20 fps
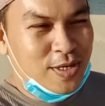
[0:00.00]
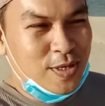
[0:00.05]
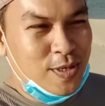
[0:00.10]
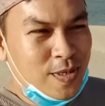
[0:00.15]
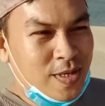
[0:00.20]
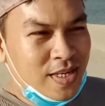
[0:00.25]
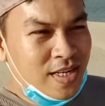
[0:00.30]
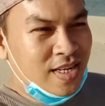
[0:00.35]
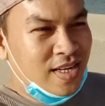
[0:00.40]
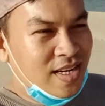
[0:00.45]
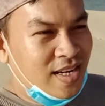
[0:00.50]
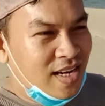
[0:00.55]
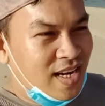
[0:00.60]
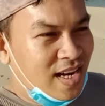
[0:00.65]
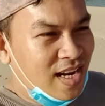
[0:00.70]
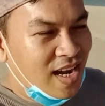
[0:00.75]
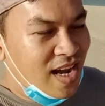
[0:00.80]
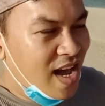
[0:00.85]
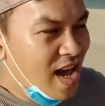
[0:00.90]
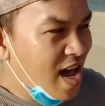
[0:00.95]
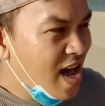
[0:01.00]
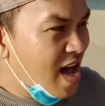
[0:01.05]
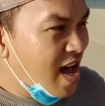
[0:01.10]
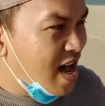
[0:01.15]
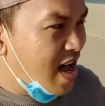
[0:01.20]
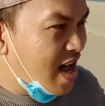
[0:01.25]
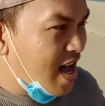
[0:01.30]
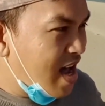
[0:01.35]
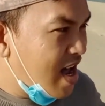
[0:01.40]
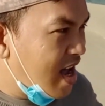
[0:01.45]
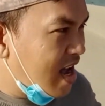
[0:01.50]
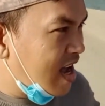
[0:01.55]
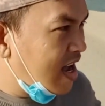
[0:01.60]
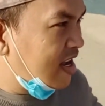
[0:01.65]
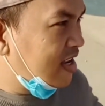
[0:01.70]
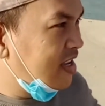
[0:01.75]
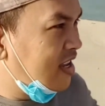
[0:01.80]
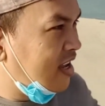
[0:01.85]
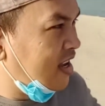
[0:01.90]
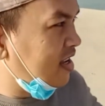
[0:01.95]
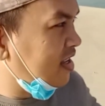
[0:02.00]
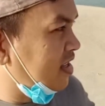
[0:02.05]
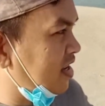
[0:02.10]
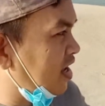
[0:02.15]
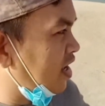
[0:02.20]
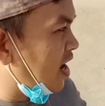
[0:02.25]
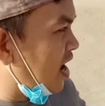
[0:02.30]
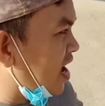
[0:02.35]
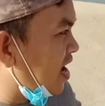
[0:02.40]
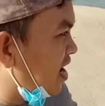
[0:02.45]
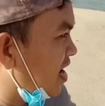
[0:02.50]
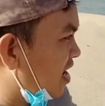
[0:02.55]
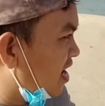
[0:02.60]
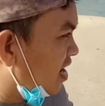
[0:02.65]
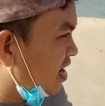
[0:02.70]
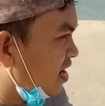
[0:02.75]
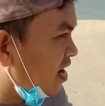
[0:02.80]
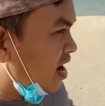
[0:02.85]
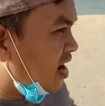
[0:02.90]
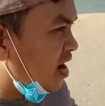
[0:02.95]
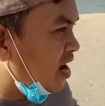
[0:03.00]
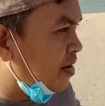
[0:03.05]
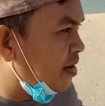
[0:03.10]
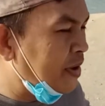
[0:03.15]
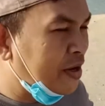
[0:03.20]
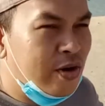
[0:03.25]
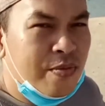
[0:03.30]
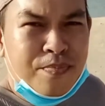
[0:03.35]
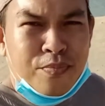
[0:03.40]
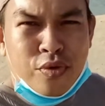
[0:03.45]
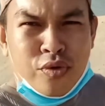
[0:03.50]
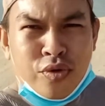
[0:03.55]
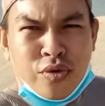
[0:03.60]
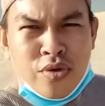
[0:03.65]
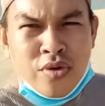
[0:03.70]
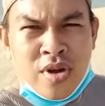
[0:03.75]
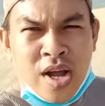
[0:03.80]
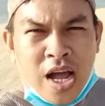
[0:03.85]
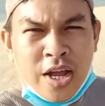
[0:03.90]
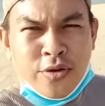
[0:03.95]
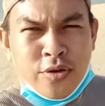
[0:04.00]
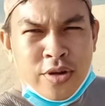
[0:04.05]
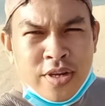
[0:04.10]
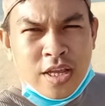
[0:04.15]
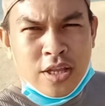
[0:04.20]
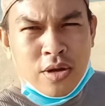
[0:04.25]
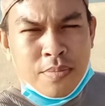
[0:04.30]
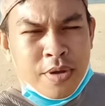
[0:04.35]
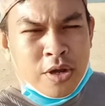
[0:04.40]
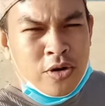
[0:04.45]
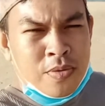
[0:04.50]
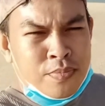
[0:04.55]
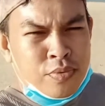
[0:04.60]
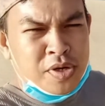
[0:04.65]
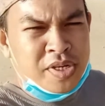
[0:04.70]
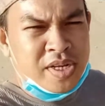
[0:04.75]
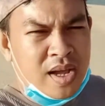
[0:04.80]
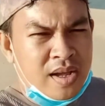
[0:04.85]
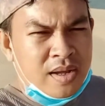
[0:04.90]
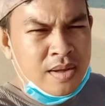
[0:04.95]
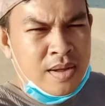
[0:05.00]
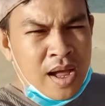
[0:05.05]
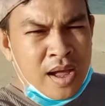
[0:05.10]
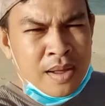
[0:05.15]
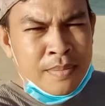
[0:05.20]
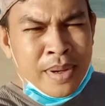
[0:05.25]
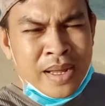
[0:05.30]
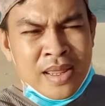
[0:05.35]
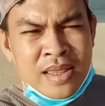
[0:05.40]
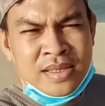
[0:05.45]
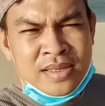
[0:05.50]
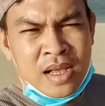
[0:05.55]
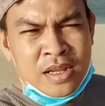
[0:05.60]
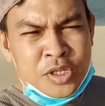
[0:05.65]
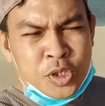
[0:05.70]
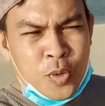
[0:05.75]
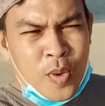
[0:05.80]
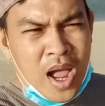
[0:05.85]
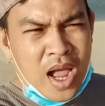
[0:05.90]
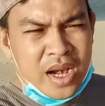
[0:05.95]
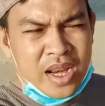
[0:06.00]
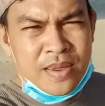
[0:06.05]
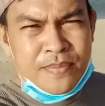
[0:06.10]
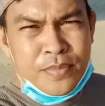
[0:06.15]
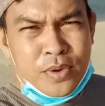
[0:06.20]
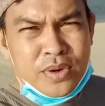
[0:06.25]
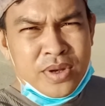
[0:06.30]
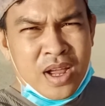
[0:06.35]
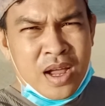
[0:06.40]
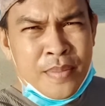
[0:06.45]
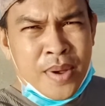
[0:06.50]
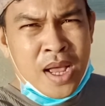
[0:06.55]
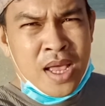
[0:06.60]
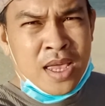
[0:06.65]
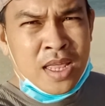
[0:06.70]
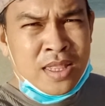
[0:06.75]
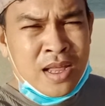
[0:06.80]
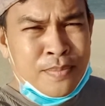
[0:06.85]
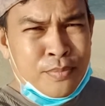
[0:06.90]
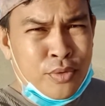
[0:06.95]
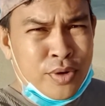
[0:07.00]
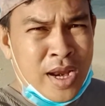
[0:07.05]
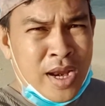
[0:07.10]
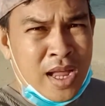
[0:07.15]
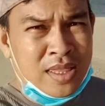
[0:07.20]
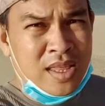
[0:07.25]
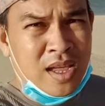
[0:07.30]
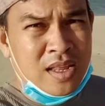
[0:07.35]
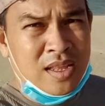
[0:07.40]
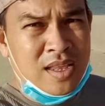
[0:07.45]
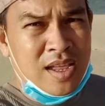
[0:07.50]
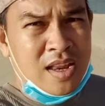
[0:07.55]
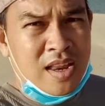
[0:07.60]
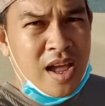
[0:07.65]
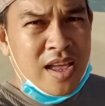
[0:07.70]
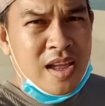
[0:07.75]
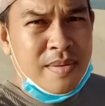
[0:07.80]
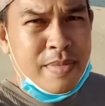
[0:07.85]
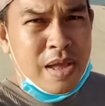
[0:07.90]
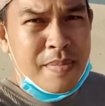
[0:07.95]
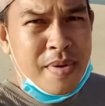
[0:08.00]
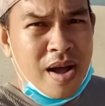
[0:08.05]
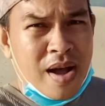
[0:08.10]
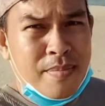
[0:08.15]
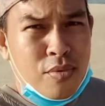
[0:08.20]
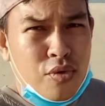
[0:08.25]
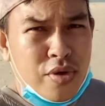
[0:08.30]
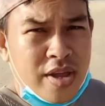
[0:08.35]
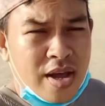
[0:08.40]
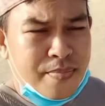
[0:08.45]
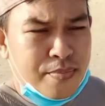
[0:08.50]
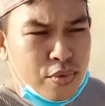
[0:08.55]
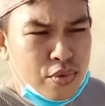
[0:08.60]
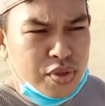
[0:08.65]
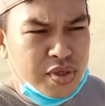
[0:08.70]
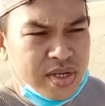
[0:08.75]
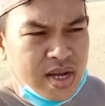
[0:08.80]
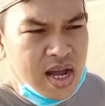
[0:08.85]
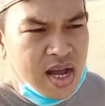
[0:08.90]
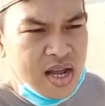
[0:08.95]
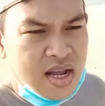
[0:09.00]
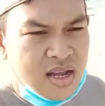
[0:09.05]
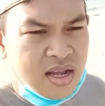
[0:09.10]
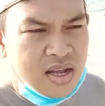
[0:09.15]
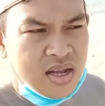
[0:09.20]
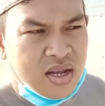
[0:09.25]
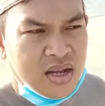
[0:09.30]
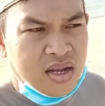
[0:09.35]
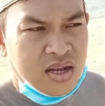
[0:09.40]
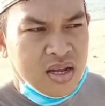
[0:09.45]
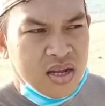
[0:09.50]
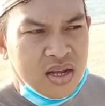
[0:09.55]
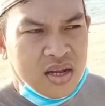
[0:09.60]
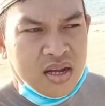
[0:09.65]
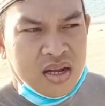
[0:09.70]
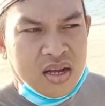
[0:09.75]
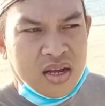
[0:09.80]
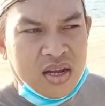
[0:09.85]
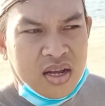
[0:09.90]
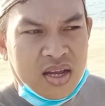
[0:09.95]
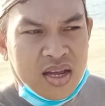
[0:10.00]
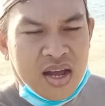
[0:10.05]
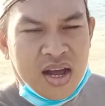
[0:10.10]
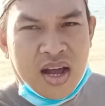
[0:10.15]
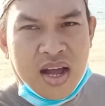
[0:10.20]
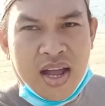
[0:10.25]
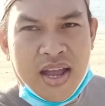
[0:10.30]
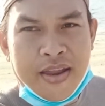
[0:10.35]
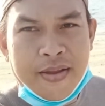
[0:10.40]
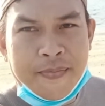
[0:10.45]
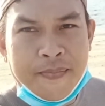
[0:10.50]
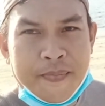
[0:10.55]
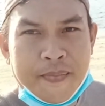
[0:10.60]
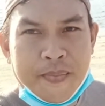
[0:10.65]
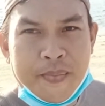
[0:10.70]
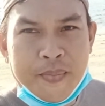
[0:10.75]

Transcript: so, ah uh, di, di, ay uh, meron po kung ano dito, meron po siyang uh, maling sanctuary po na makikita po natin. Yan. Ayan, may mga buya po siya. Yan.